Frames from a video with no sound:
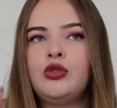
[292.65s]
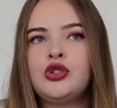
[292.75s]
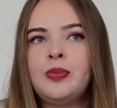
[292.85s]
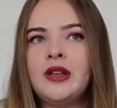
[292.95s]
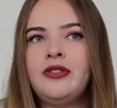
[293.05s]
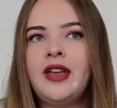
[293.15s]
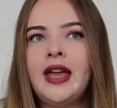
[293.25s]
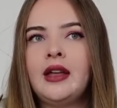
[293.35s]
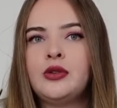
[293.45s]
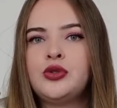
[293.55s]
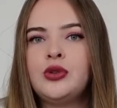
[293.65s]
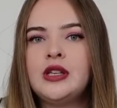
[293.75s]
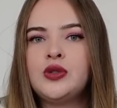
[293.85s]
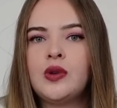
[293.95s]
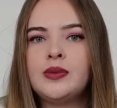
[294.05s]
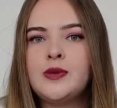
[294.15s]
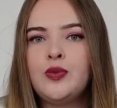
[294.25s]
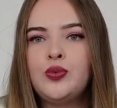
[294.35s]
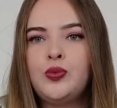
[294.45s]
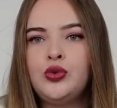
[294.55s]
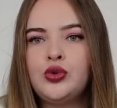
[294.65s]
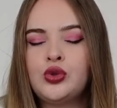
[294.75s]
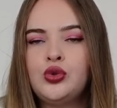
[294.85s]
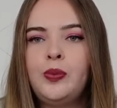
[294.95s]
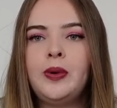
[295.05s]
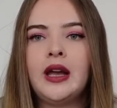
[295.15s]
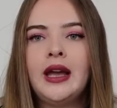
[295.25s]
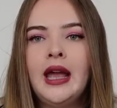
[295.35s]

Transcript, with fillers: Moi, je préfère ceux qui sont un petit peu plus souples